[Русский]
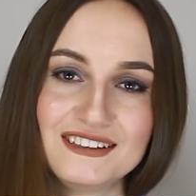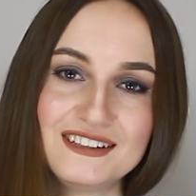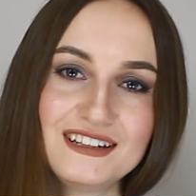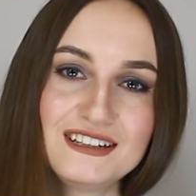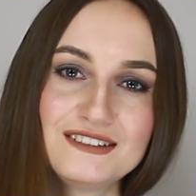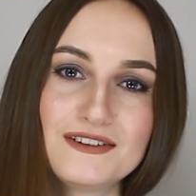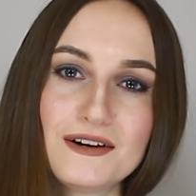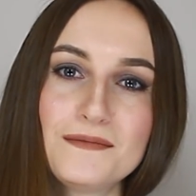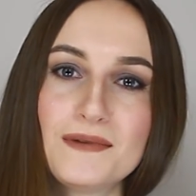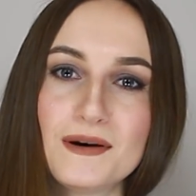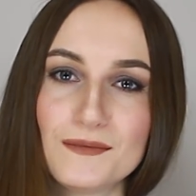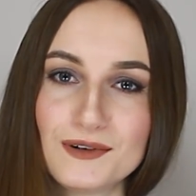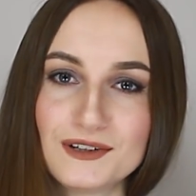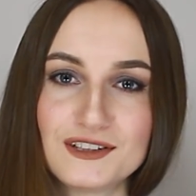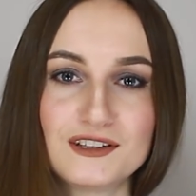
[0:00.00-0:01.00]
Здесь вам
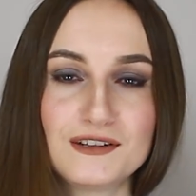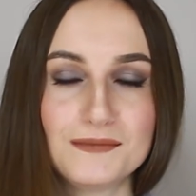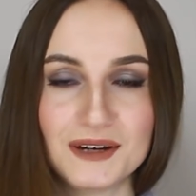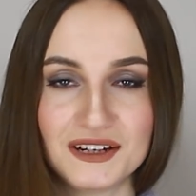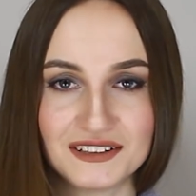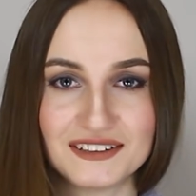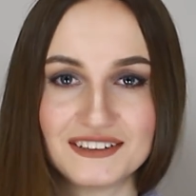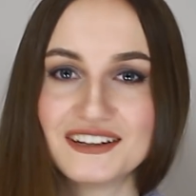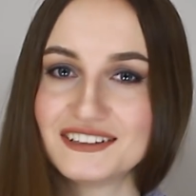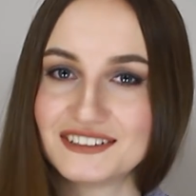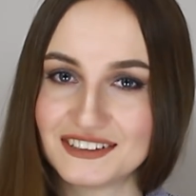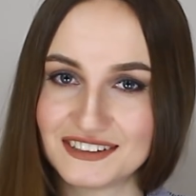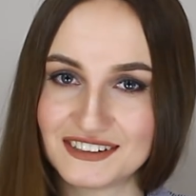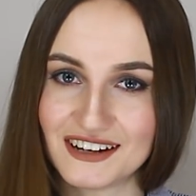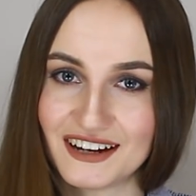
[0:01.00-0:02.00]
поможет метод
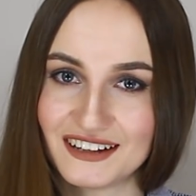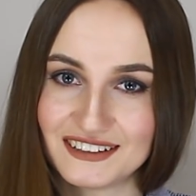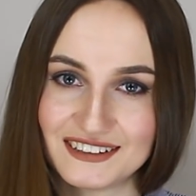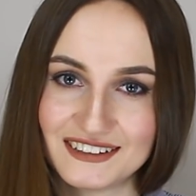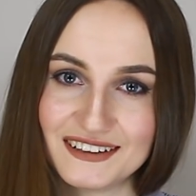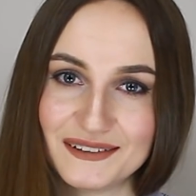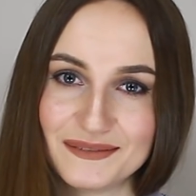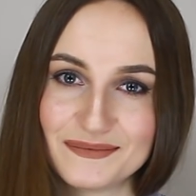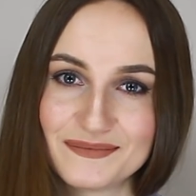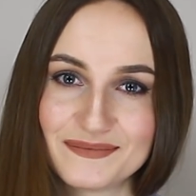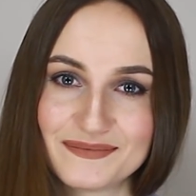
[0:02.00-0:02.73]
ассоциации.